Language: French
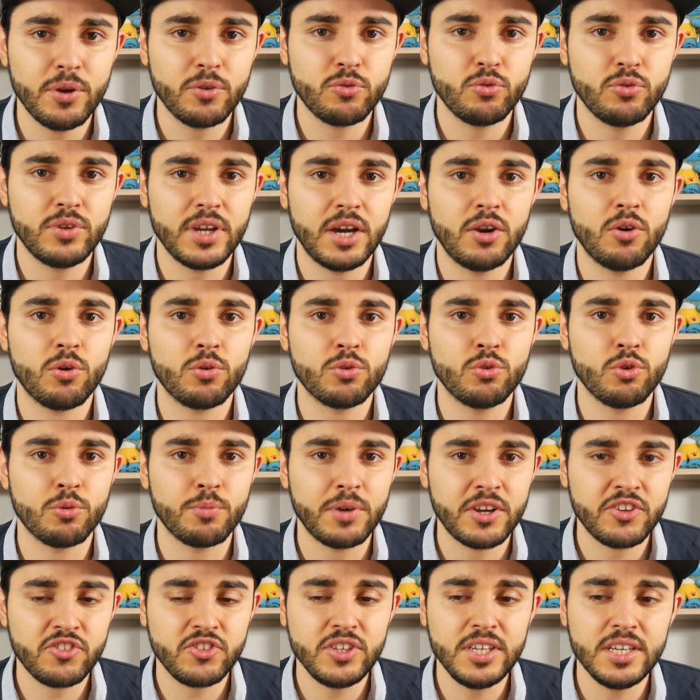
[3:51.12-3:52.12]
en tout cas leurs dons
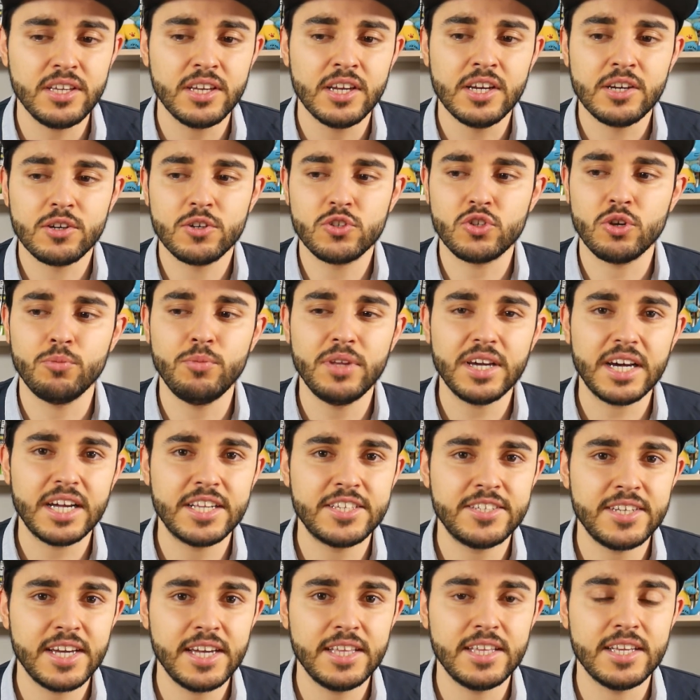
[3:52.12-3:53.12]
magiques, que ce soit
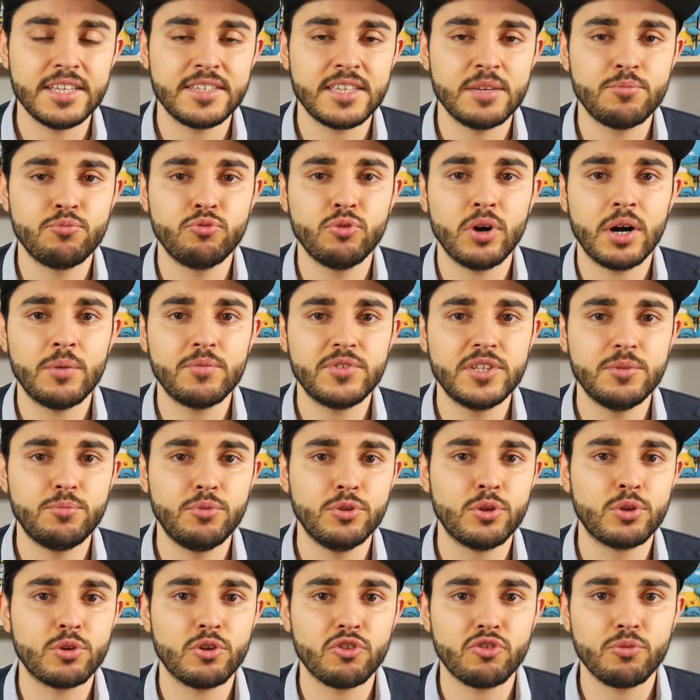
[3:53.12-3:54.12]
Miragen et ses pouvoirs un petit peu
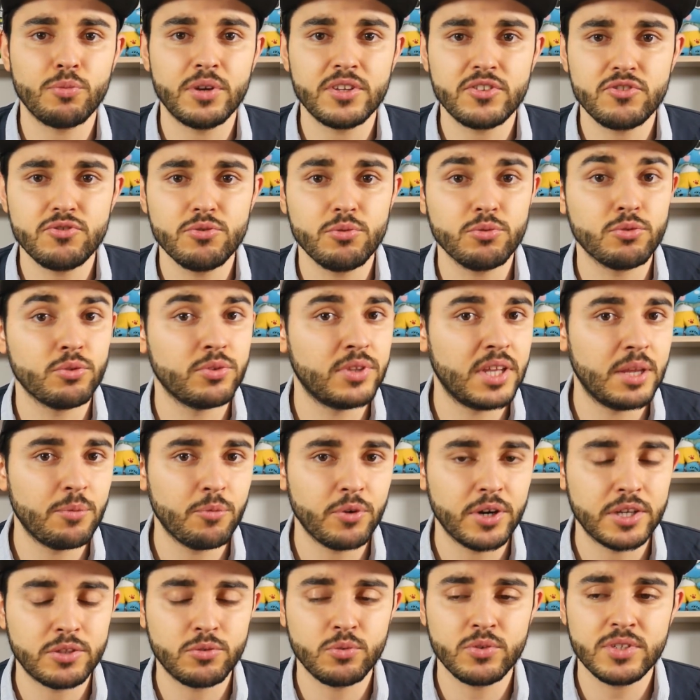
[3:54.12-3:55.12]
de transformation de
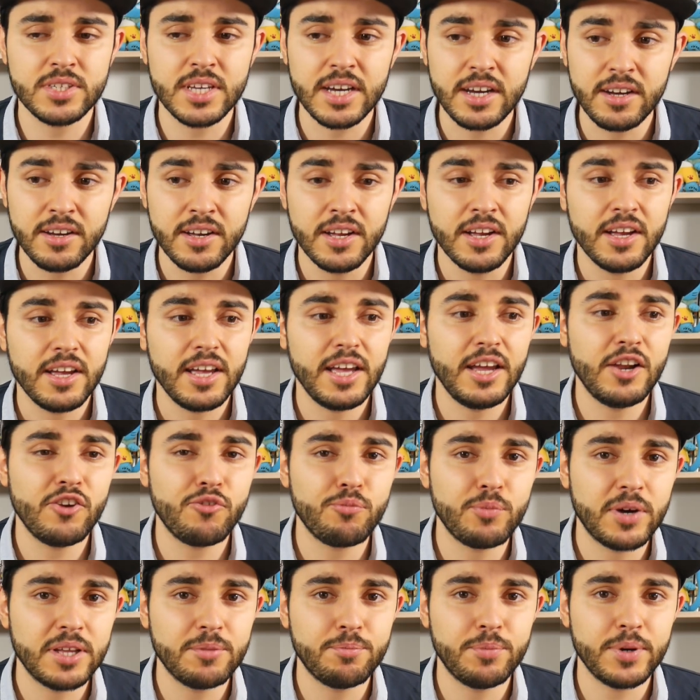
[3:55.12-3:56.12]
démons et tout ça,
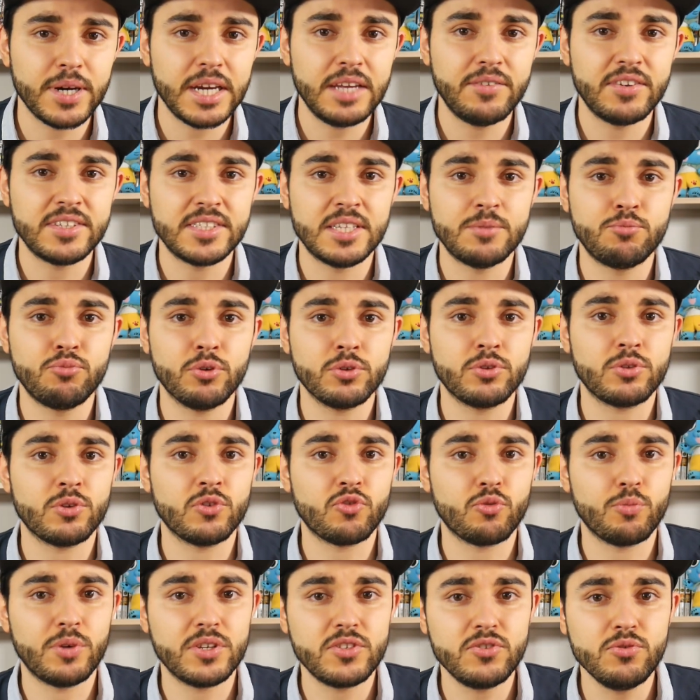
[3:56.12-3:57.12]
Elfman pareil avec ses pouvoirs de
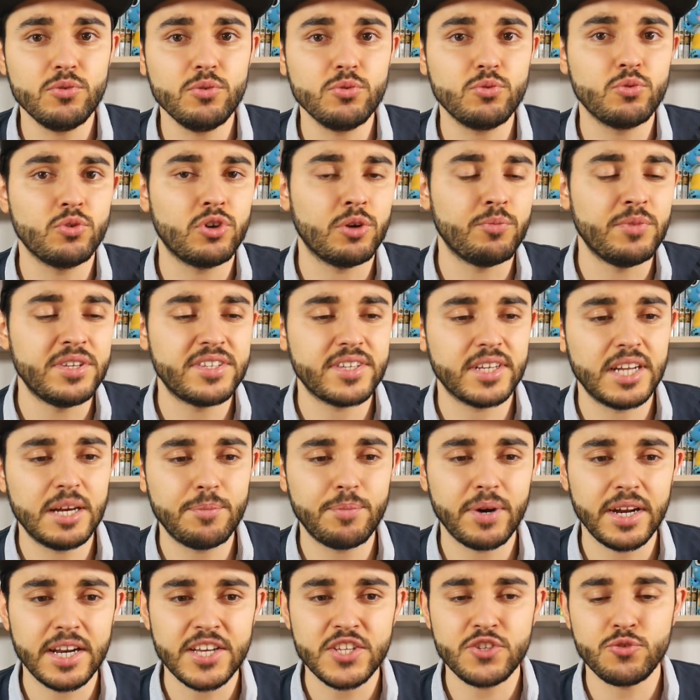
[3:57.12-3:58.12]
transformation, tout comme Lissana
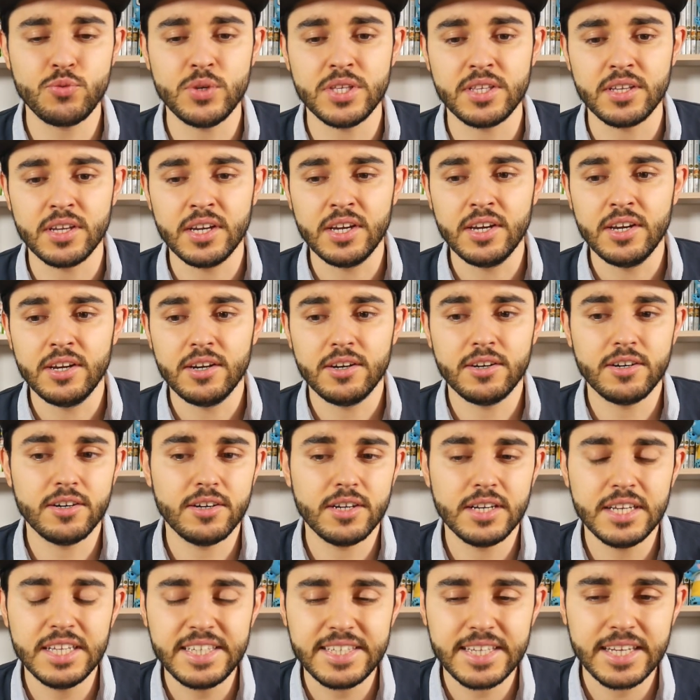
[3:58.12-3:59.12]
par la suite. Euh,
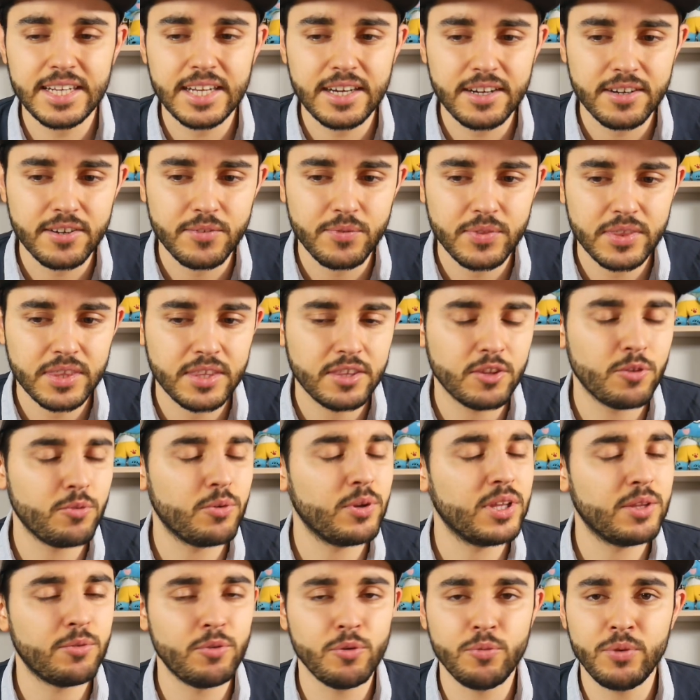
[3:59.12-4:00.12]

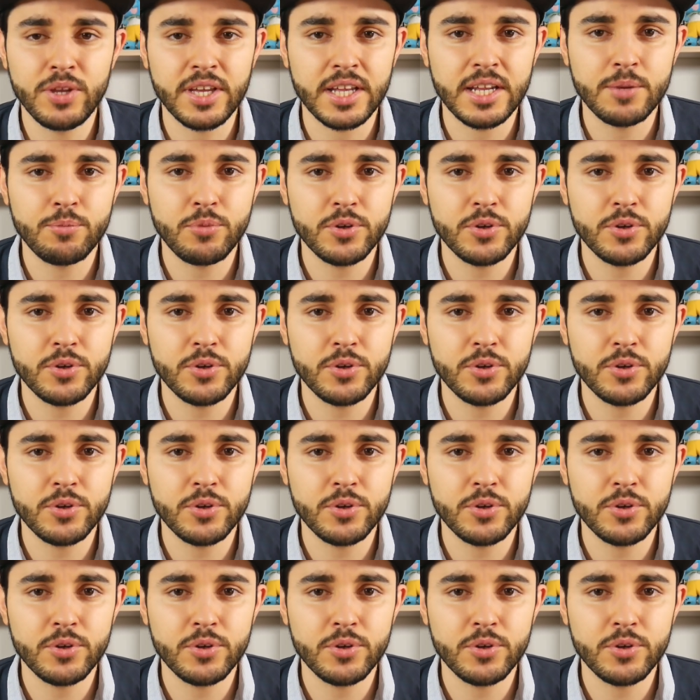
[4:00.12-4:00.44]
depuis, qu'elle est